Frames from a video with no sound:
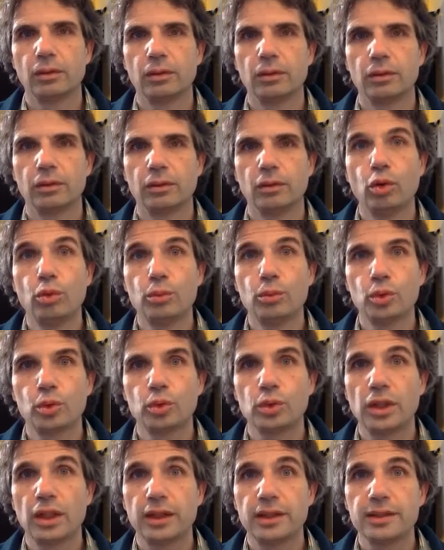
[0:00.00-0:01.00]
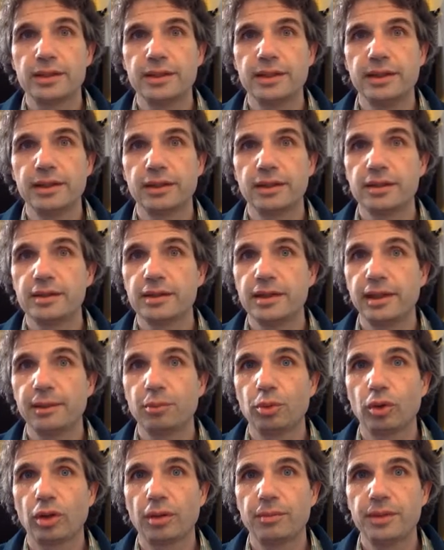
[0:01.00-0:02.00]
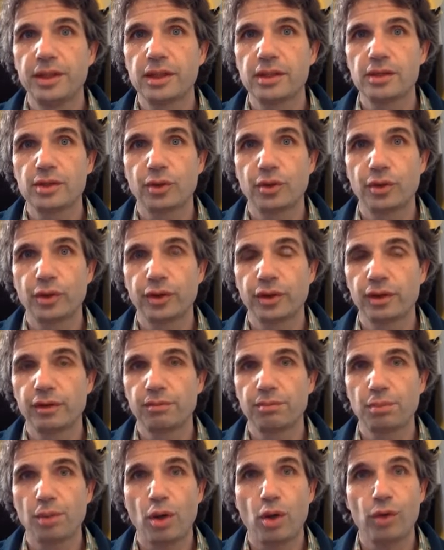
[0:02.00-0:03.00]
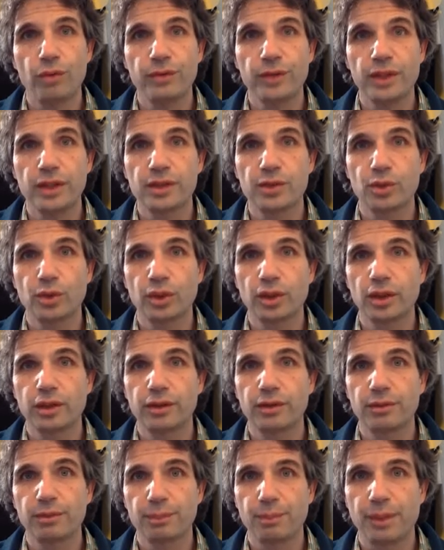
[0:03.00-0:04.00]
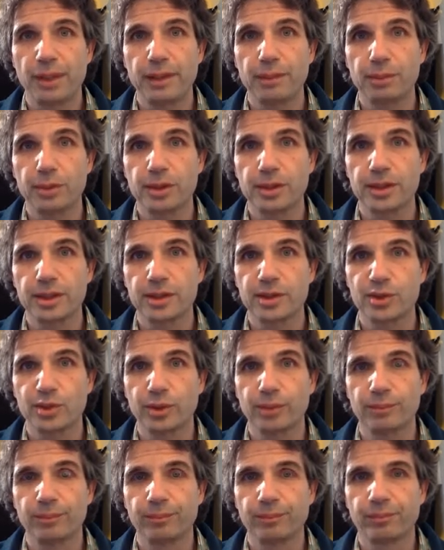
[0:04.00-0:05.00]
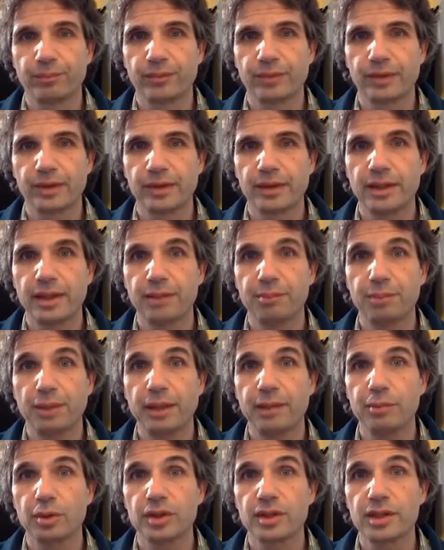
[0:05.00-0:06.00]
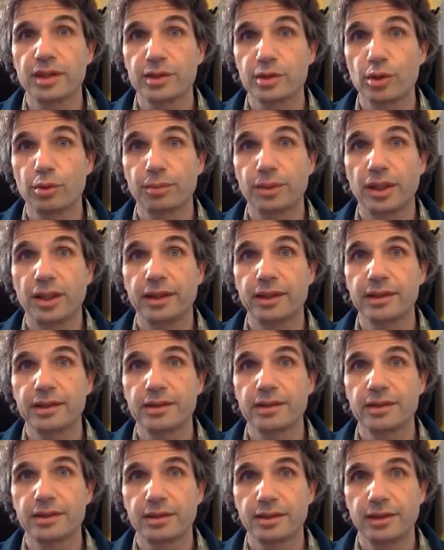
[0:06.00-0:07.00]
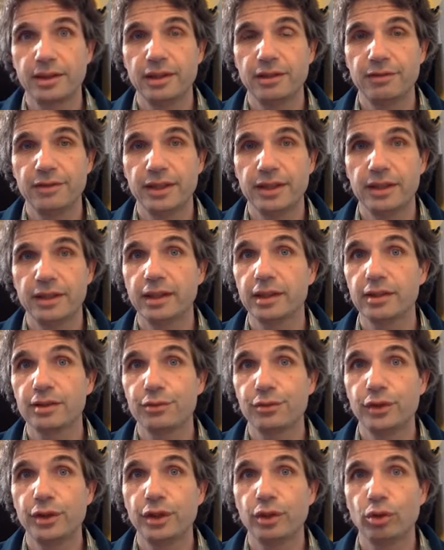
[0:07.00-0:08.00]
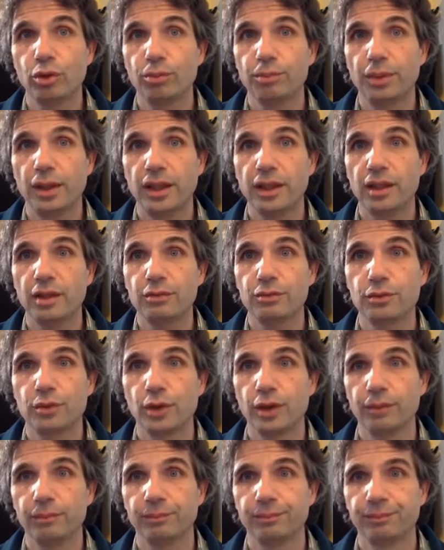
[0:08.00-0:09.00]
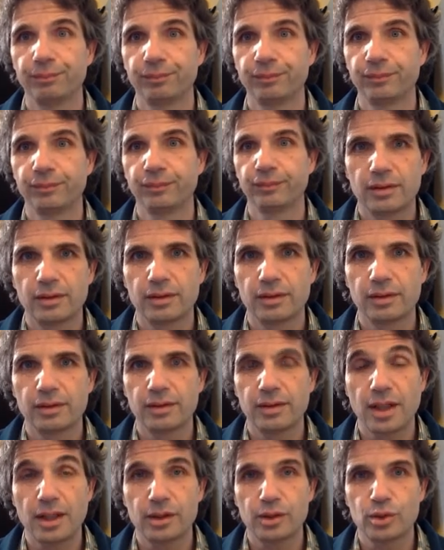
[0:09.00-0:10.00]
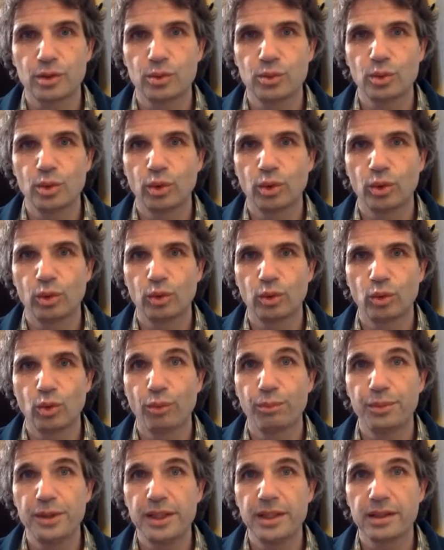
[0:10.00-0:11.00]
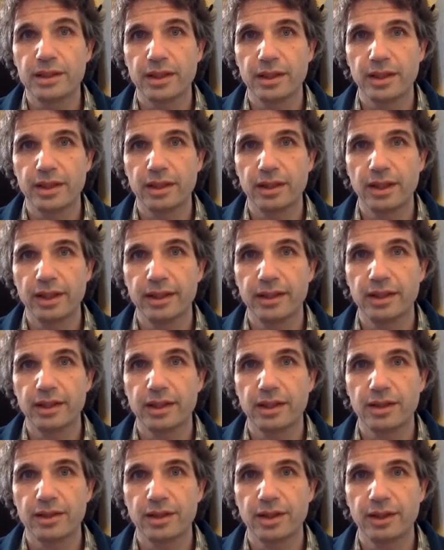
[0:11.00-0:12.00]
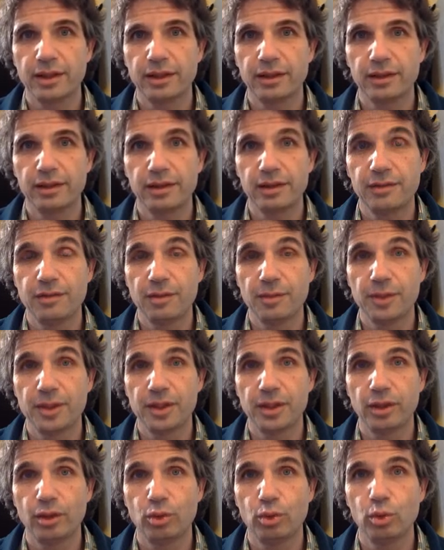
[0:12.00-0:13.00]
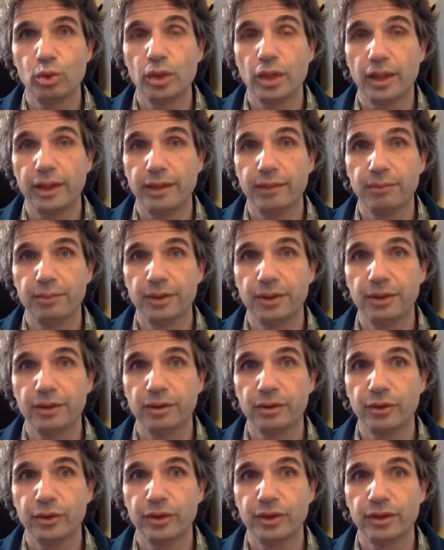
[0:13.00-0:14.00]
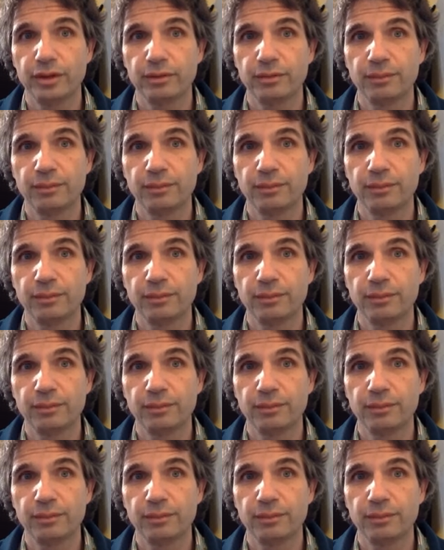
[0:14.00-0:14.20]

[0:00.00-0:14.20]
Um modularisiert in C programmieren zu können, brauchen wir den sogenannten Präprozessor. Der Präprozessor bereitet den Quelltext für den Compiler vor. Dazu kopiert er Header-Dateien, die wir mit include einbinden können